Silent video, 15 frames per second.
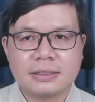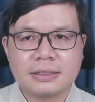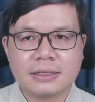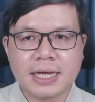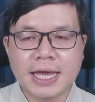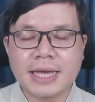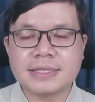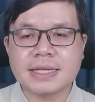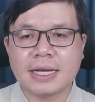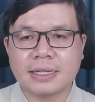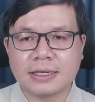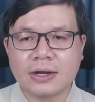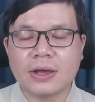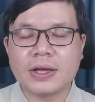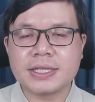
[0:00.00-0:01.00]
nghe
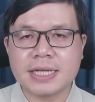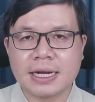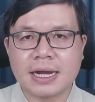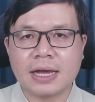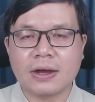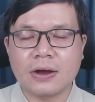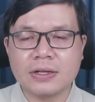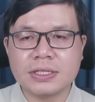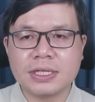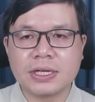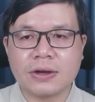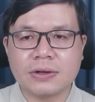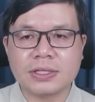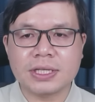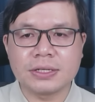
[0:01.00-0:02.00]
rằng nói rằng là có những cái
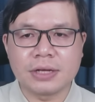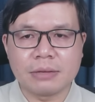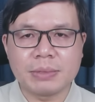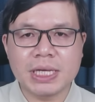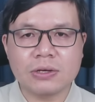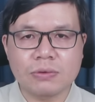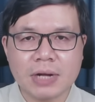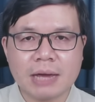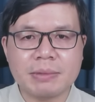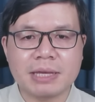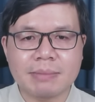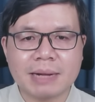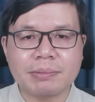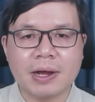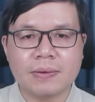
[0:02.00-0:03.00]
con tin người Mỹ cũng đã
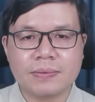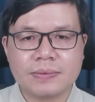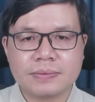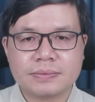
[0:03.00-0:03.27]
bị bắt cóc